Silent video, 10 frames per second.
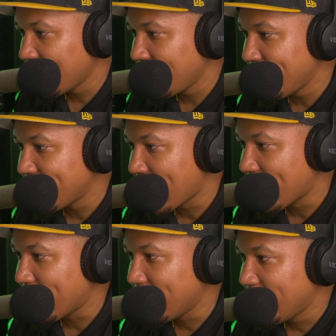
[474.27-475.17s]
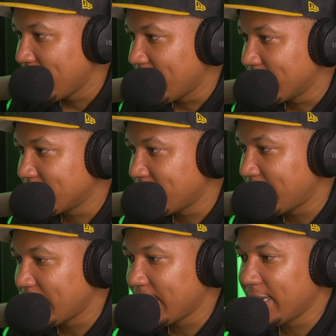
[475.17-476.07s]
Y nada. Así
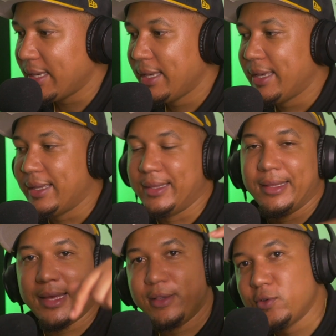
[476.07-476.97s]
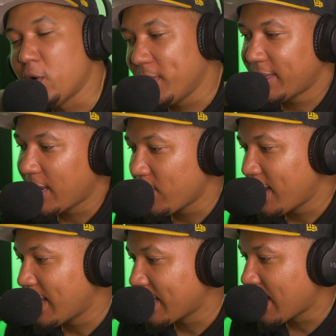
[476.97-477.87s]
que dejen su comentario
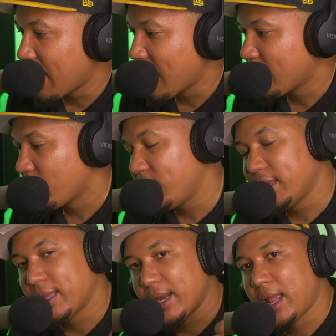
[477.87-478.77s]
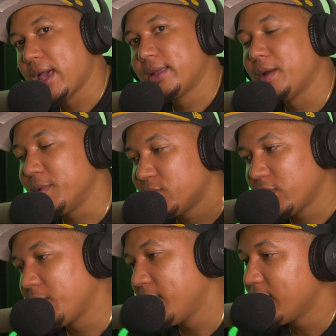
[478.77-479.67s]
ahí en la caja. Recuerden darle like y también
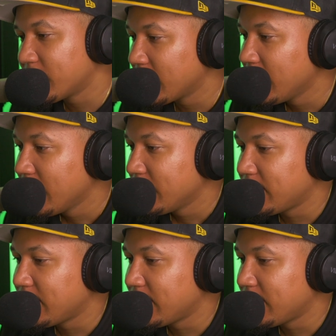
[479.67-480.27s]
suscribirse.